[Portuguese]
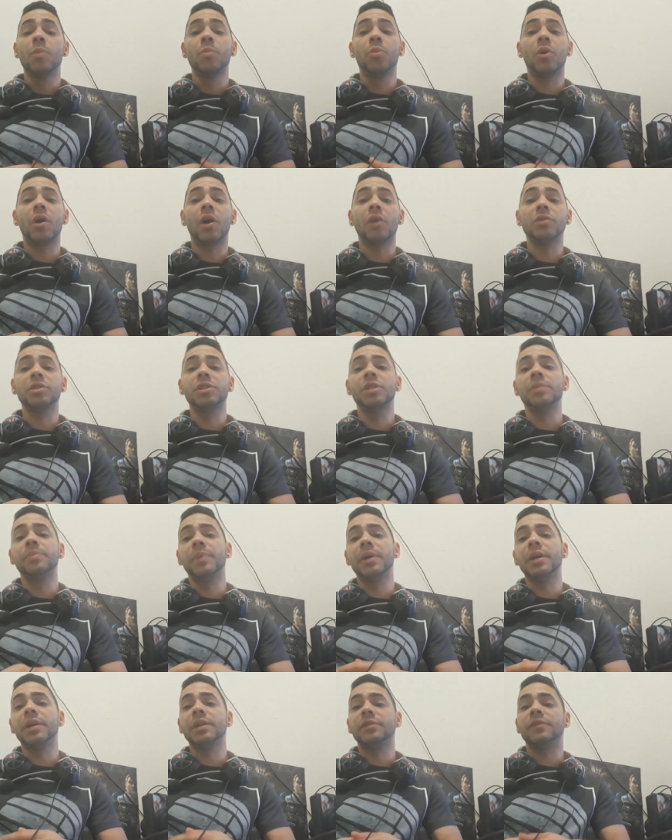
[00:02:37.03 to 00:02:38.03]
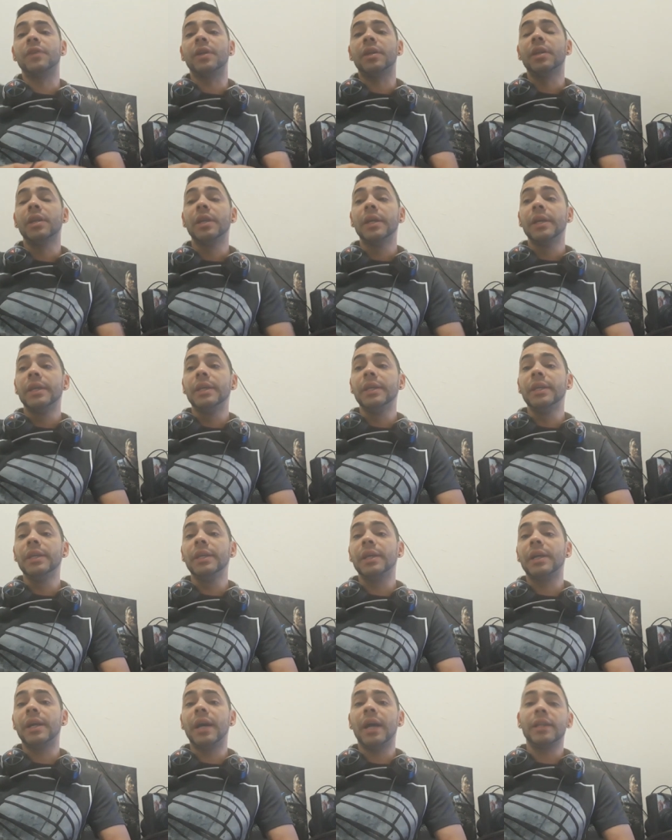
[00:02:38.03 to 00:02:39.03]
por causa de bugs, velho.
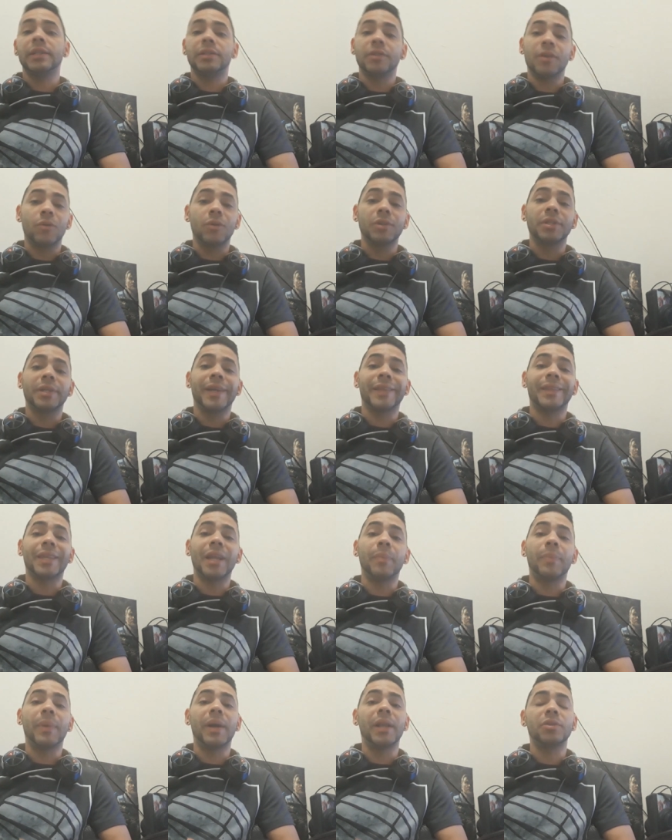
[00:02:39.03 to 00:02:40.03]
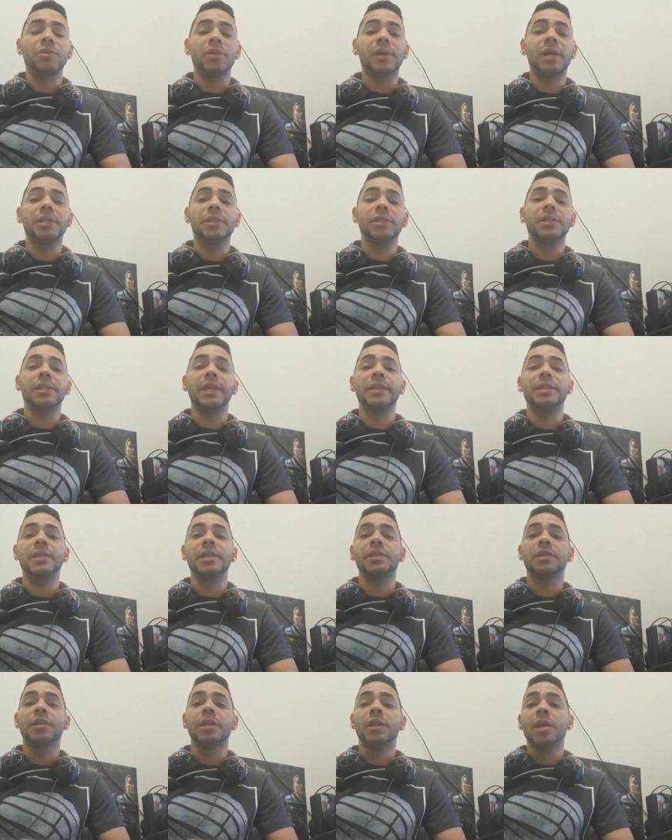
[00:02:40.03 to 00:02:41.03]
E, cara, isso é uma coisa que atrapalha a jogatina da
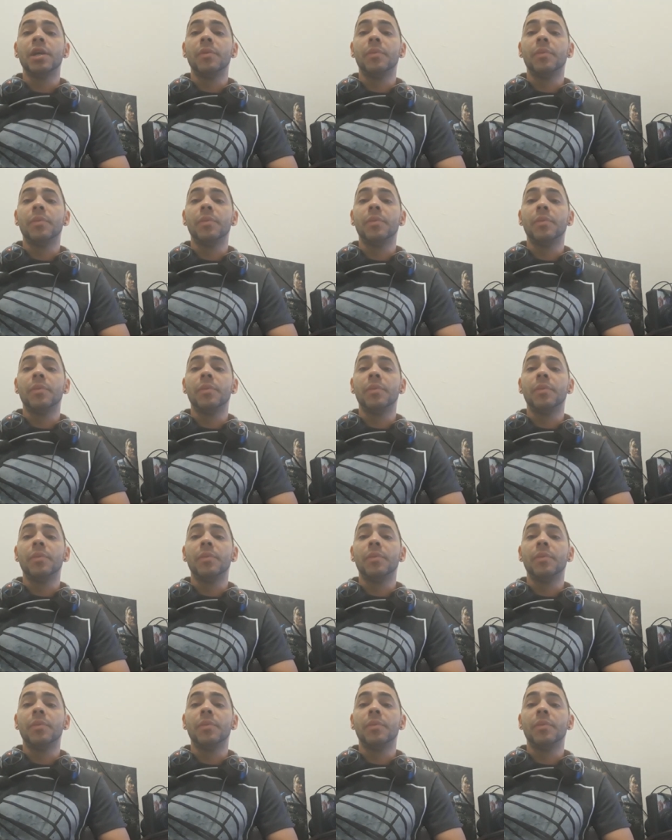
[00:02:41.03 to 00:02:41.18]
gente.